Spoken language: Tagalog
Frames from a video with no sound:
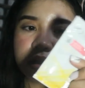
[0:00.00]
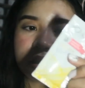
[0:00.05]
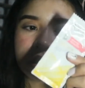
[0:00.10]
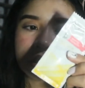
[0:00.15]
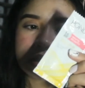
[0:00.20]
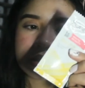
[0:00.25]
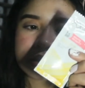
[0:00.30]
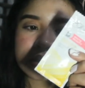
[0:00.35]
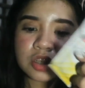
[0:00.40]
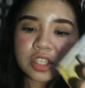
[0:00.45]

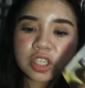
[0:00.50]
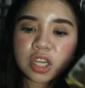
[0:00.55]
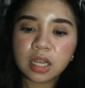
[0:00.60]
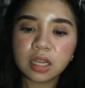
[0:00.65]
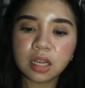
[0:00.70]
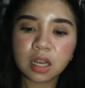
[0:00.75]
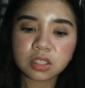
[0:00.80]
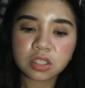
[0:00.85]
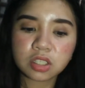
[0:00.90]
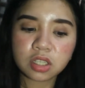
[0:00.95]
Nasa
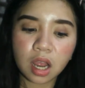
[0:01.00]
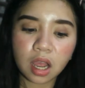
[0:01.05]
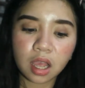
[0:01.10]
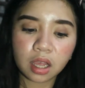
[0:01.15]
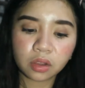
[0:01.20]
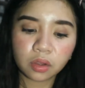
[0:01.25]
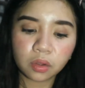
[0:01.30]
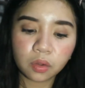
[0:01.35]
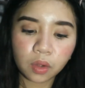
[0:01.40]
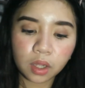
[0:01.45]
sachet lang siya.
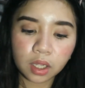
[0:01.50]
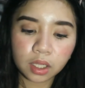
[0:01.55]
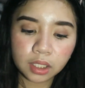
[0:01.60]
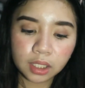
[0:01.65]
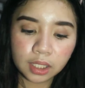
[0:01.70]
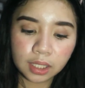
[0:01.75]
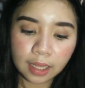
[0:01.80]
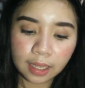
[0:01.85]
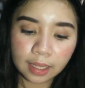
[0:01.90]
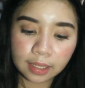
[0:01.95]
Ito yung
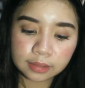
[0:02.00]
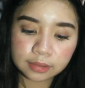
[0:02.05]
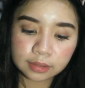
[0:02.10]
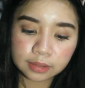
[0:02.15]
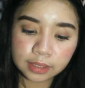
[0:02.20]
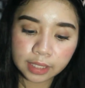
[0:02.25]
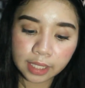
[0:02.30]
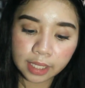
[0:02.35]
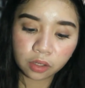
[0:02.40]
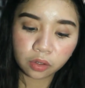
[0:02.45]

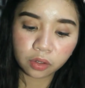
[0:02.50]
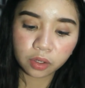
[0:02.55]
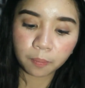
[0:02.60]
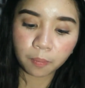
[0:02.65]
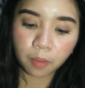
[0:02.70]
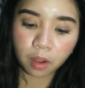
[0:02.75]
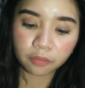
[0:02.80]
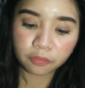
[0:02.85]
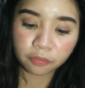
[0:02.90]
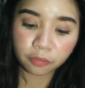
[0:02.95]
kanilang day
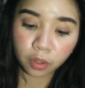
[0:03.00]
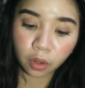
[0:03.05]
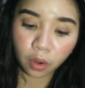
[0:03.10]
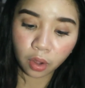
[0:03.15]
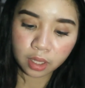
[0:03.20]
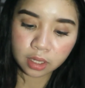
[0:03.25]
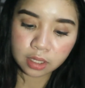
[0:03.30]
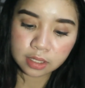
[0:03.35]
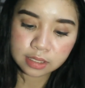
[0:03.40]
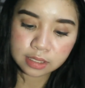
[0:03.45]
cream for
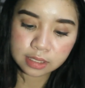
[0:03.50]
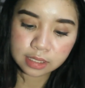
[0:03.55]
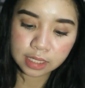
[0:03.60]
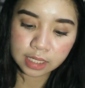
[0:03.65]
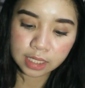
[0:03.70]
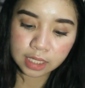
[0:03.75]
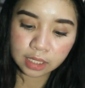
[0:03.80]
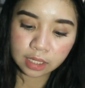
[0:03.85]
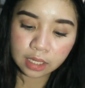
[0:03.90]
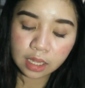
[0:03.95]
oily
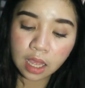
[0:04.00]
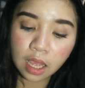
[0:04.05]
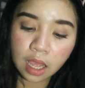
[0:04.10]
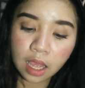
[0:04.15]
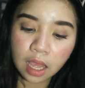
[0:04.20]
skin